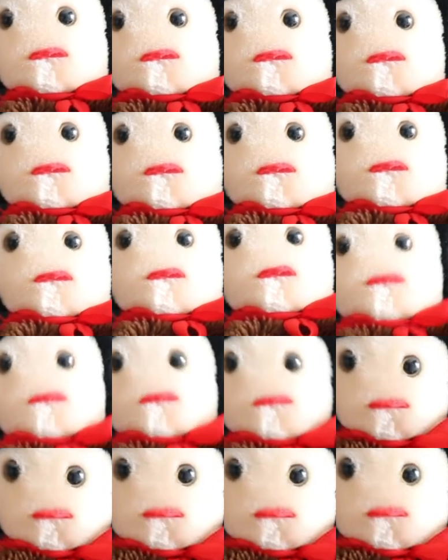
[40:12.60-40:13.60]
que de
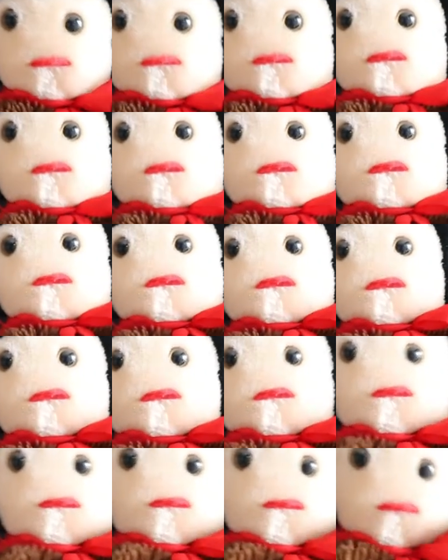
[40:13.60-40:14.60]
mourir, par exemple,
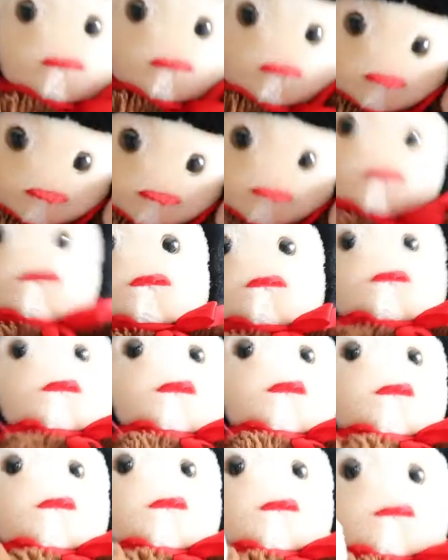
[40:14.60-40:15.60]
d'effets
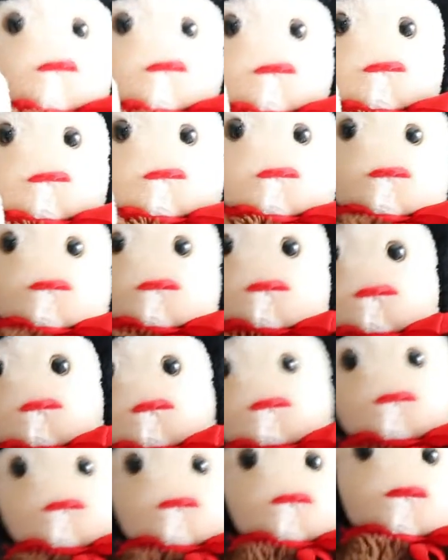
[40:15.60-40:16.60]
secondaires
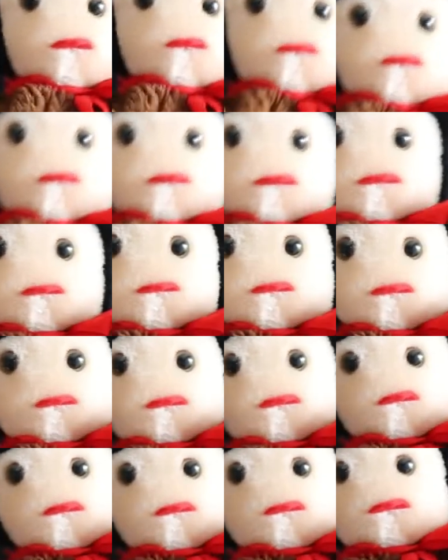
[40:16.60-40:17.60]
liés au
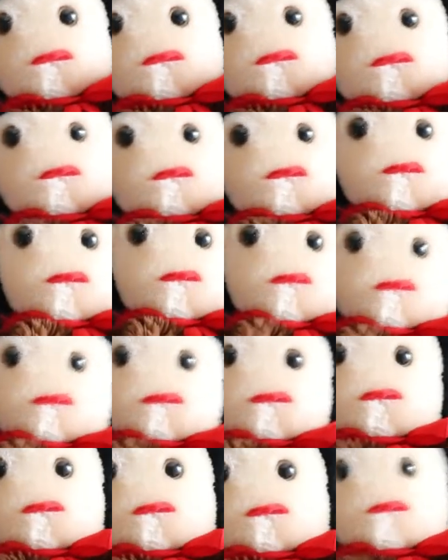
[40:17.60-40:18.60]
vaccin qui
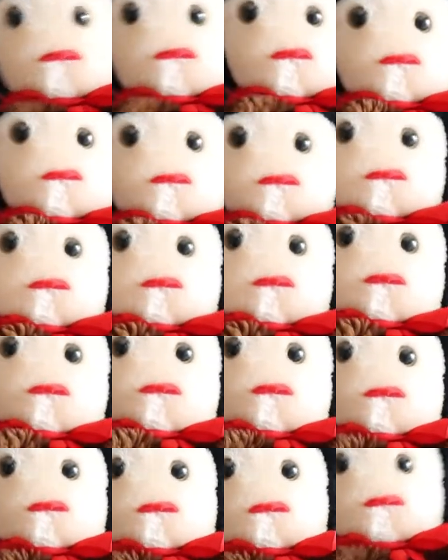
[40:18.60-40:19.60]
n'aurait pas marché sur vous
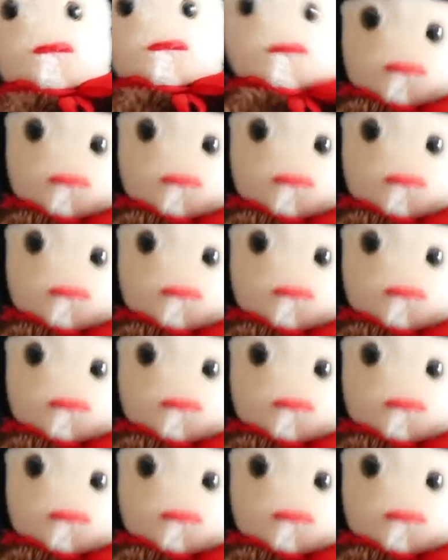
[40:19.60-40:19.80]
et qui